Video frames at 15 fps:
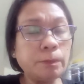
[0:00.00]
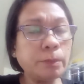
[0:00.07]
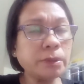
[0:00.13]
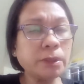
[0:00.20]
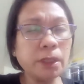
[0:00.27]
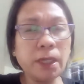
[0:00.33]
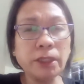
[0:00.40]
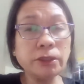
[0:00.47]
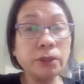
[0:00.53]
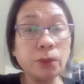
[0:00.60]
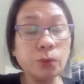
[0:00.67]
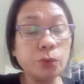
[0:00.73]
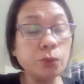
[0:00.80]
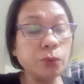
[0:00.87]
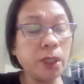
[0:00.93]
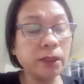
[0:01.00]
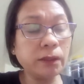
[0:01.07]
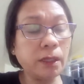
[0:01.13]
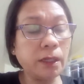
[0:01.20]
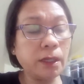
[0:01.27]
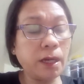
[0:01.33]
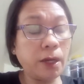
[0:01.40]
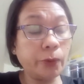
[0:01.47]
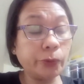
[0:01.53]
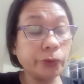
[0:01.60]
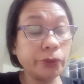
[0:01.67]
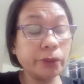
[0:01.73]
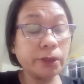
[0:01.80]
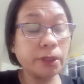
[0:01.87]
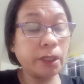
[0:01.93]
So guys, nagulat talaga ako
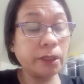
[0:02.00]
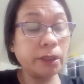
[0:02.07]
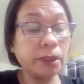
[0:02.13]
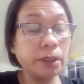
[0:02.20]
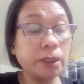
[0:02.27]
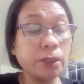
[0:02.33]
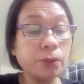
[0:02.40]
sa sarili